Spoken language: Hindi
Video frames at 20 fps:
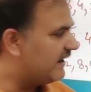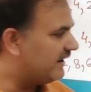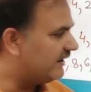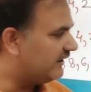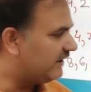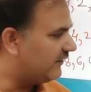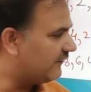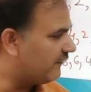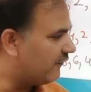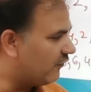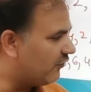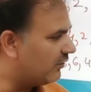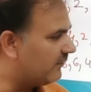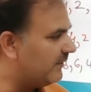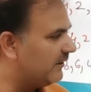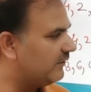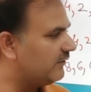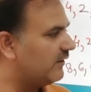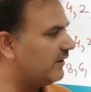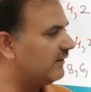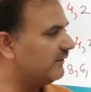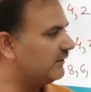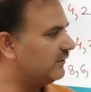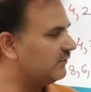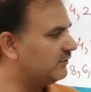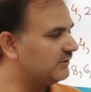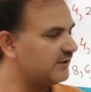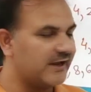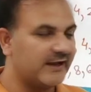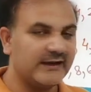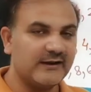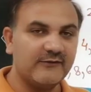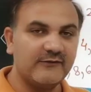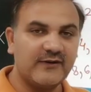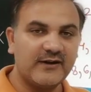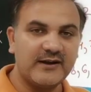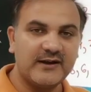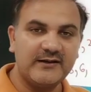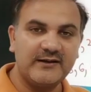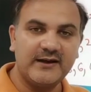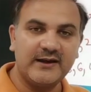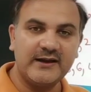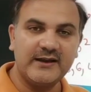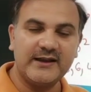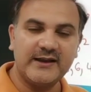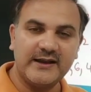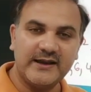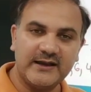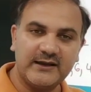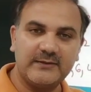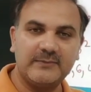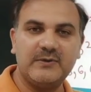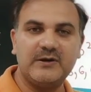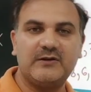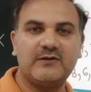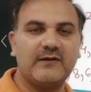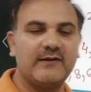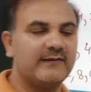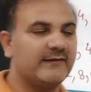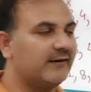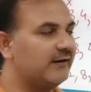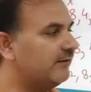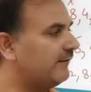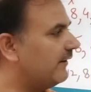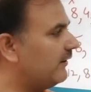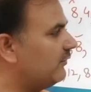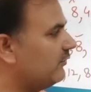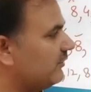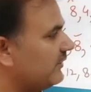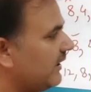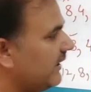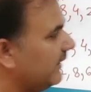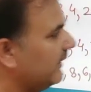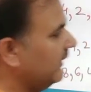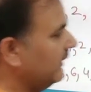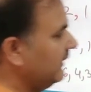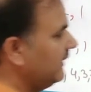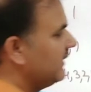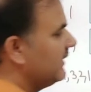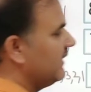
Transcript: एट्टी फोर भी ट्वेल्व से हो जाएगा वन हंड्रेड एट भी ट्वेल्व से डिवाइड हो जाएगा